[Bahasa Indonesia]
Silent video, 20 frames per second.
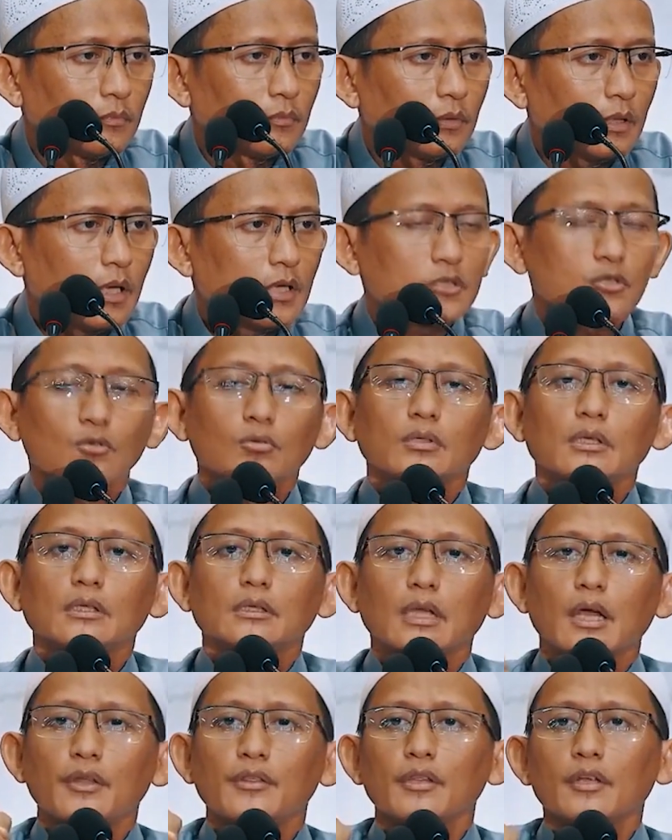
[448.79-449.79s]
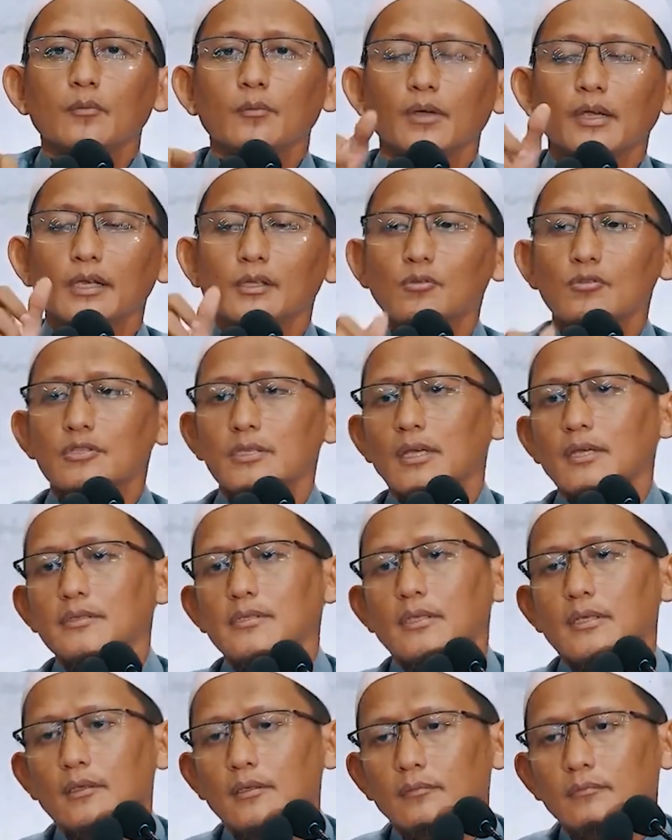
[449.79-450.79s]
Langsung ditahdir begitu
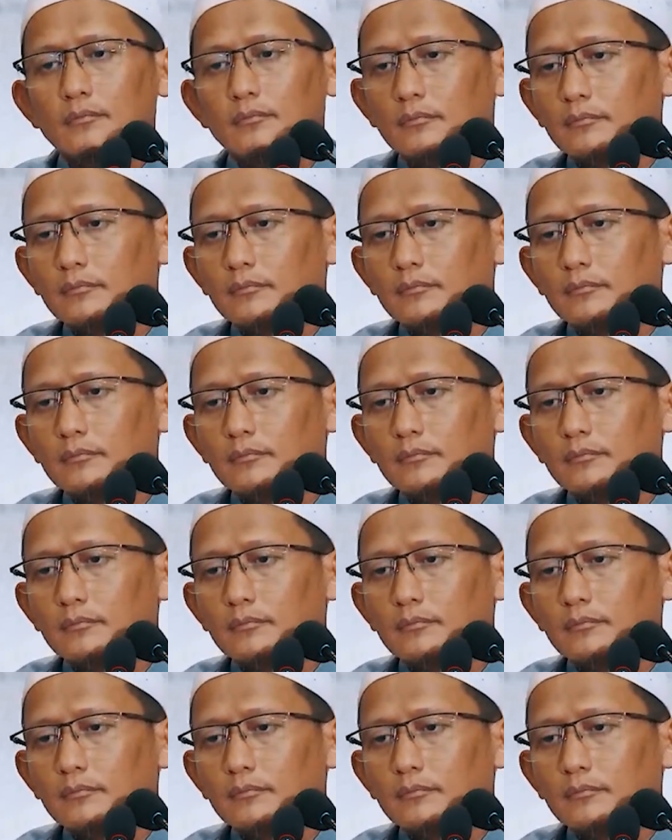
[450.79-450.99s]
saja.